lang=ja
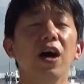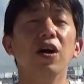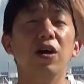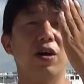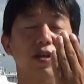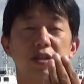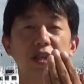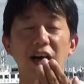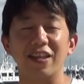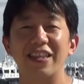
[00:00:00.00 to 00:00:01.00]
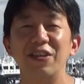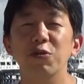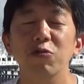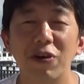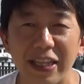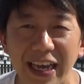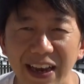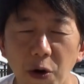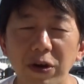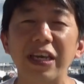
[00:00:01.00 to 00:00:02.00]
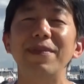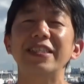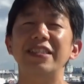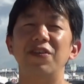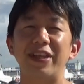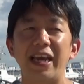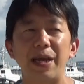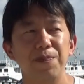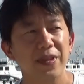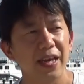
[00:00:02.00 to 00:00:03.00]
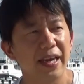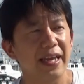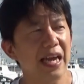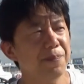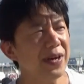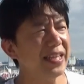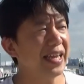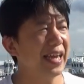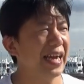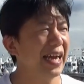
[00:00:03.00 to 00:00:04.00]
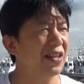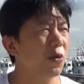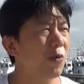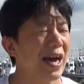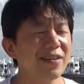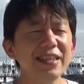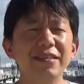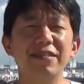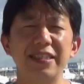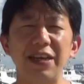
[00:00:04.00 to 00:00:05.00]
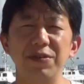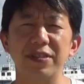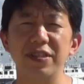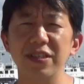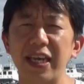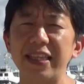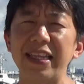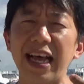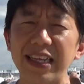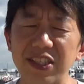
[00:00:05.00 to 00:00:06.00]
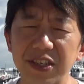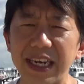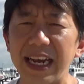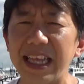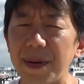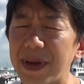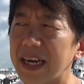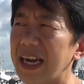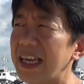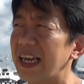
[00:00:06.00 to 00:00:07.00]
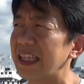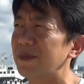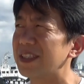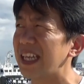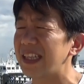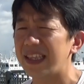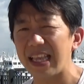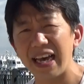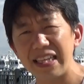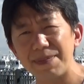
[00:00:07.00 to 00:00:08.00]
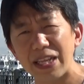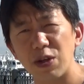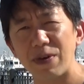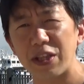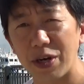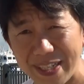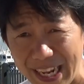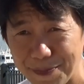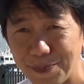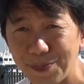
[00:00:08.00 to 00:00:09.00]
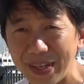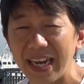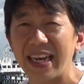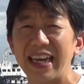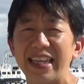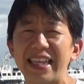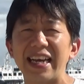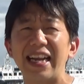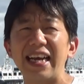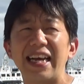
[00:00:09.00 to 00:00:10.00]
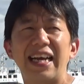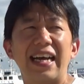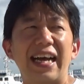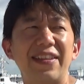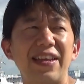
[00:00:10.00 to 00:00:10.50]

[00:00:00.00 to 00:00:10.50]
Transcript: あ来たっていうことがね起きますので、やっぱりね悪い癖を続けて何十回何百回やっても絶対にバトンは取れませんね。だから